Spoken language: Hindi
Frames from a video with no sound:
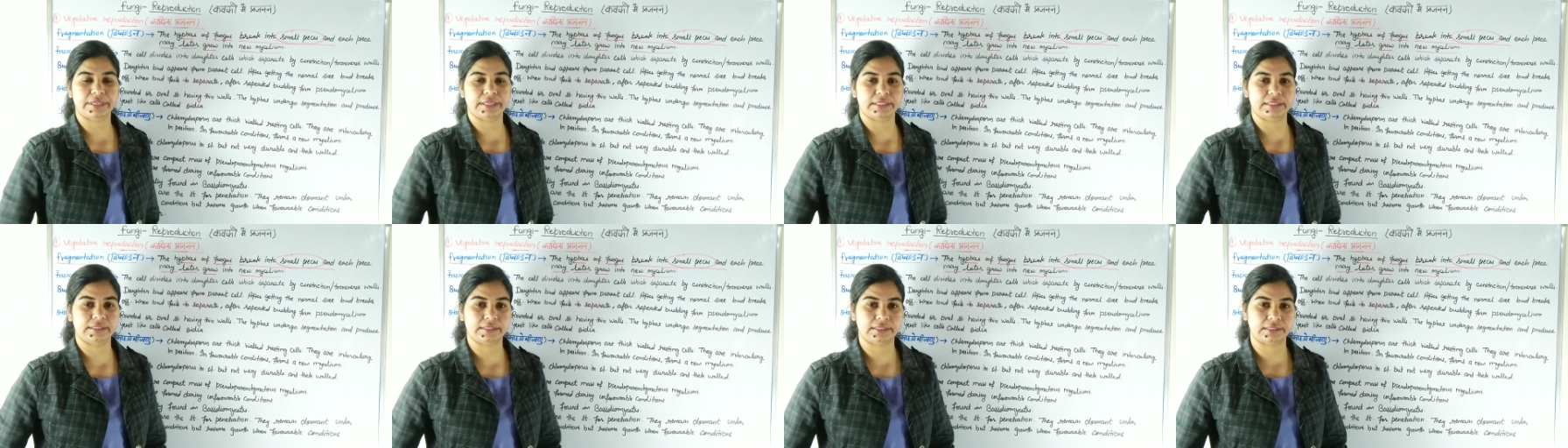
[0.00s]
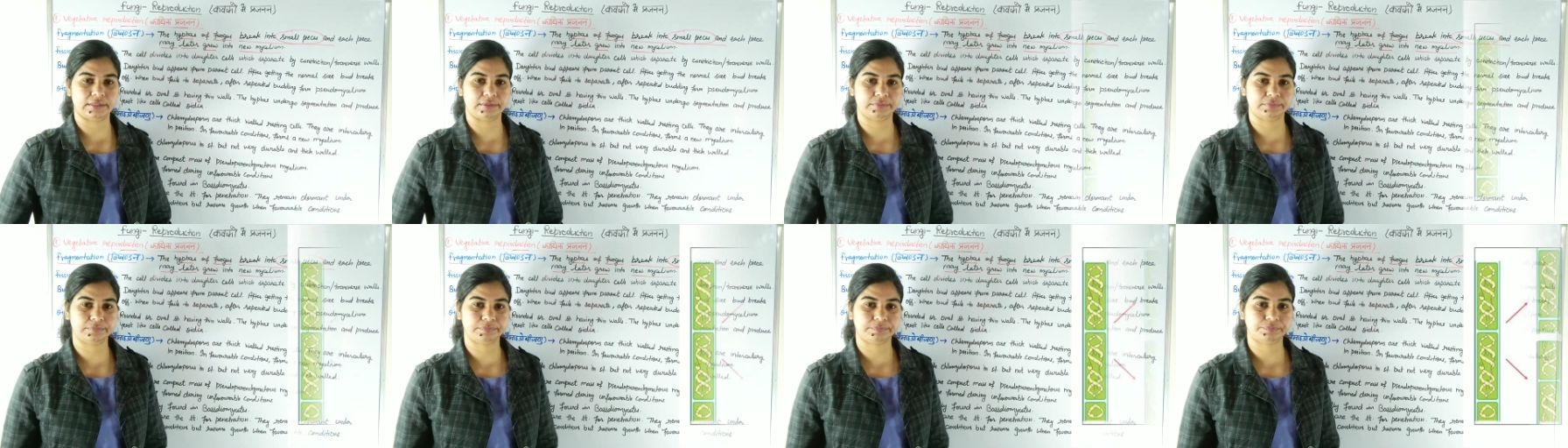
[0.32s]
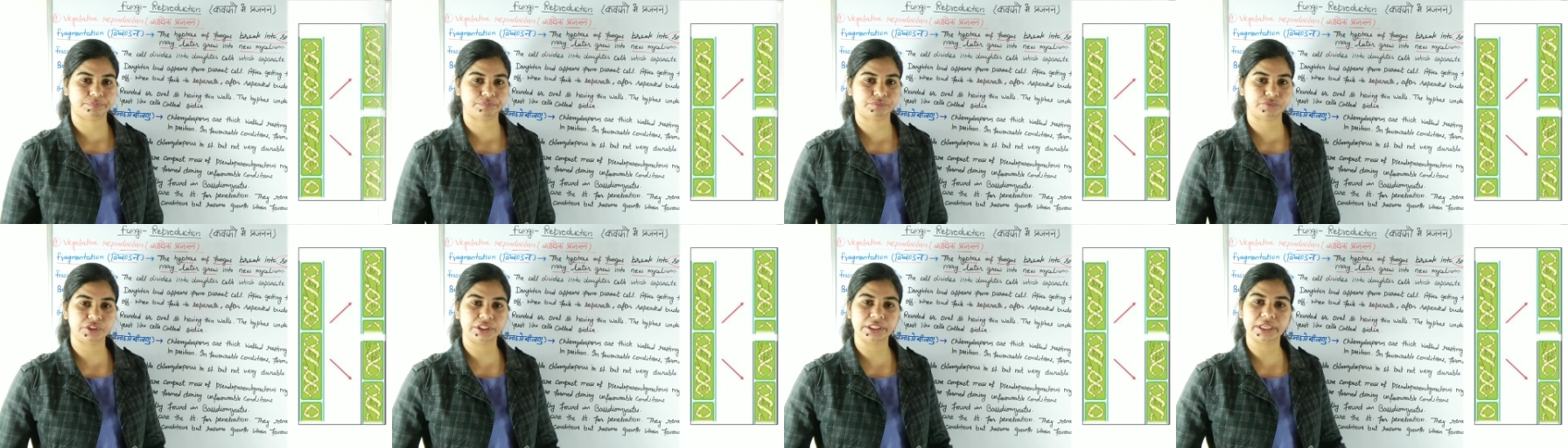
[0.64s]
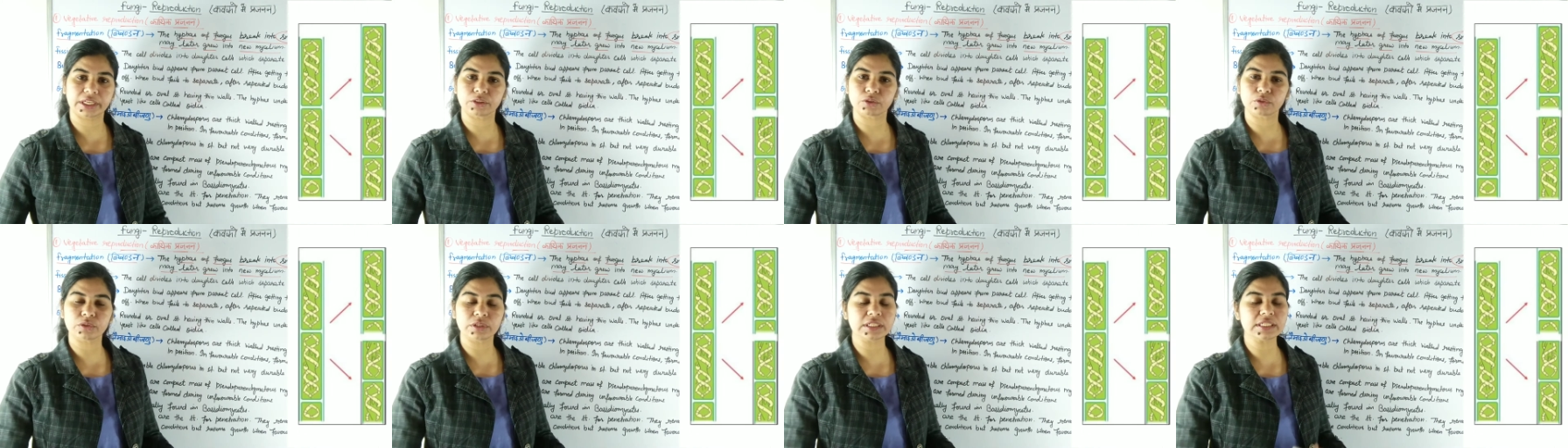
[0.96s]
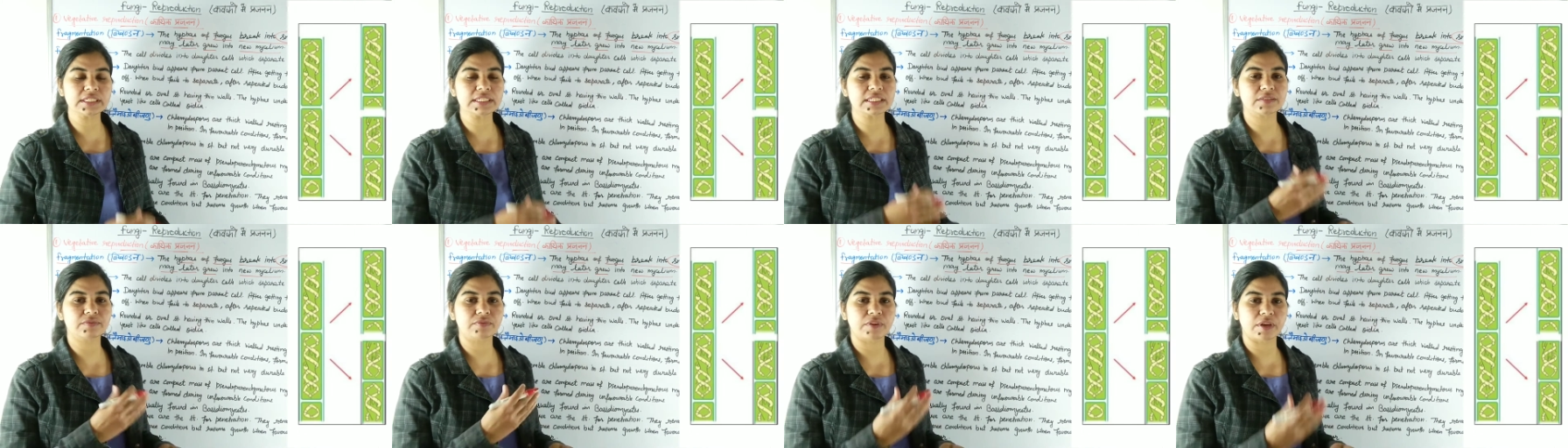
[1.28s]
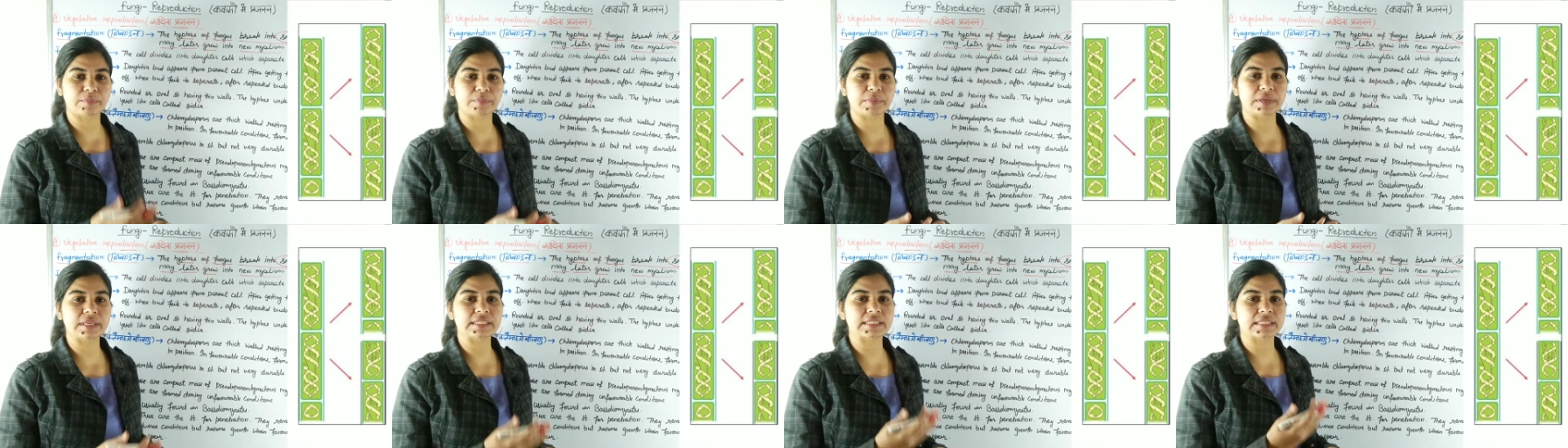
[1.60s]
के अंदर ठीक है तो इस
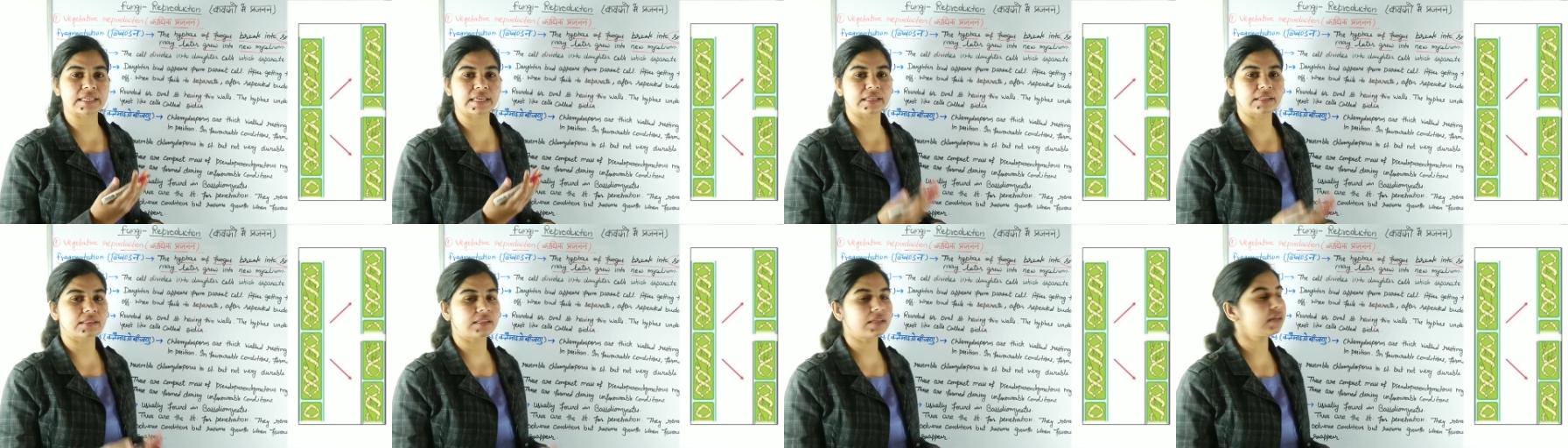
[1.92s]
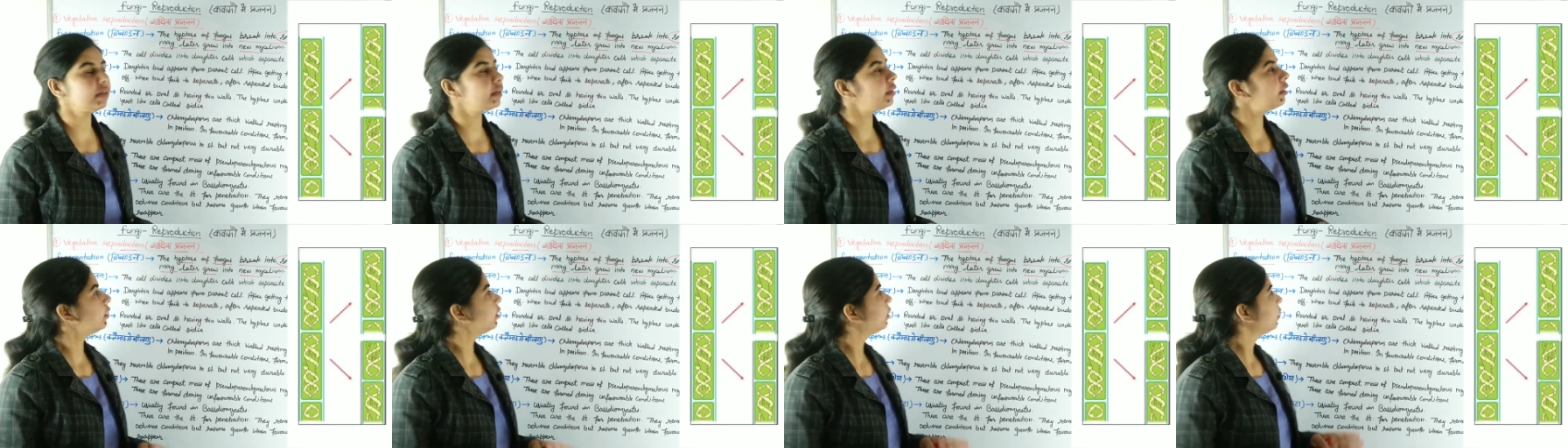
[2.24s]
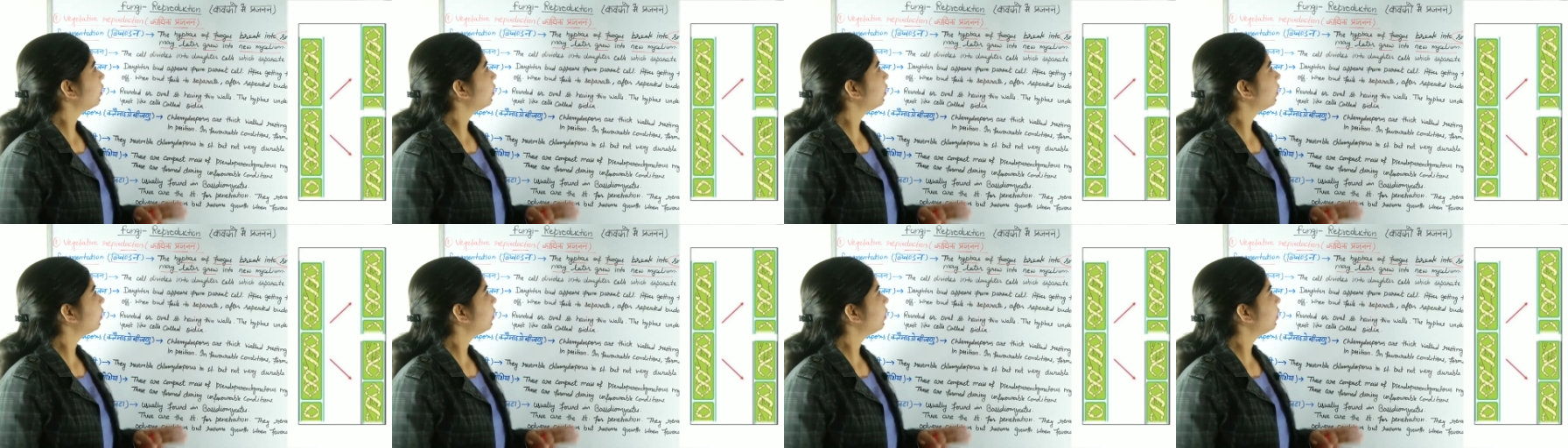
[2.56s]
वे में इसके अंदर